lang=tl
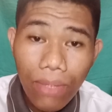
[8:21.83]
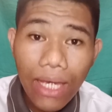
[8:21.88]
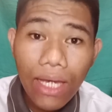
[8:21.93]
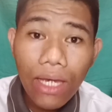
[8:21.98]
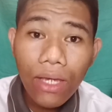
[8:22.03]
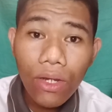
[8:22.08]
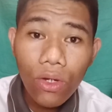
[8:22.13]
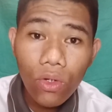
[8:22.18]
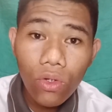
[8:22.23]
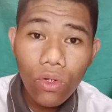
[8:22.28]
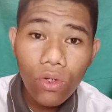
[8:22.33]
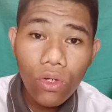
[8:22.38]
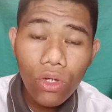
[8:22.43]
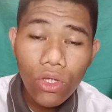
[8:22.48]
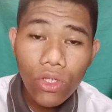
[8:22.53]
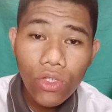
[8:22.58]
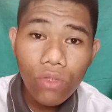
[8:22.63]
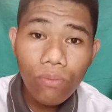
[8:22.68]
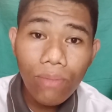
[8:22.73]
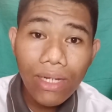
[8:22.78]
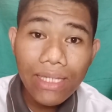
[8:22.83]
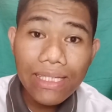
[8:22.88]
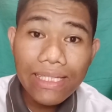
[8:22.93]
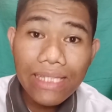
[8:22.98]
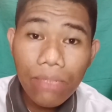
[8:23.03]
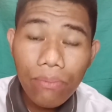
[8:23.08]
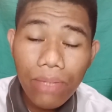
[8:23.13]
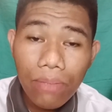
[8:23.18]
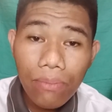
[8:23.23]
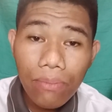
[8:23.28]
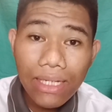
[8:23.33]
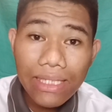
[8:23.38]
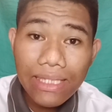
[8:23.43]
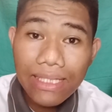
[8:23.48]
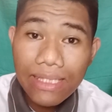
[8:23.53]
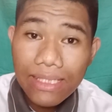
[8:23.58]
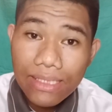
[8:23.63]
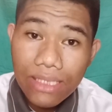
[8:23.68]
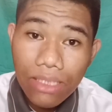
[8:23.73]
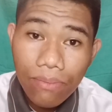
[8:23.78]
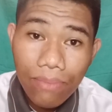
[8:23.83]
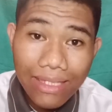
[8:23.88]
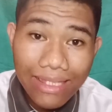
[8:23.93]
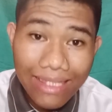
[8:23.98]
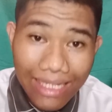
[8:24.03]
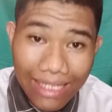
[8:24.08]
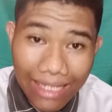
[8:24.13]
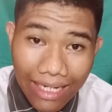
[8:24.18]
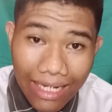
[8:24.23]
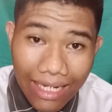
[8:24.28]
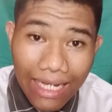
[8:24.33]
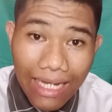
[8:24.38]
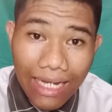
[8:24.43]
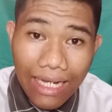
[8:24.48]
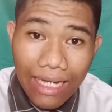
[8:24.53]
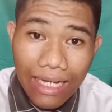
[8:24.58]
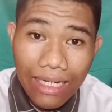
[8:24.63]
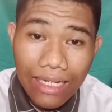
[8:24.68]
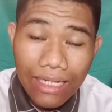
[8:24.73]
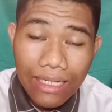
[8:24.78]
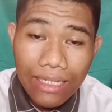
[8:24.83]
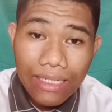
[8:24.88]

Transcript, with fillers: Pero yung Manila Bay malinis naman talaga.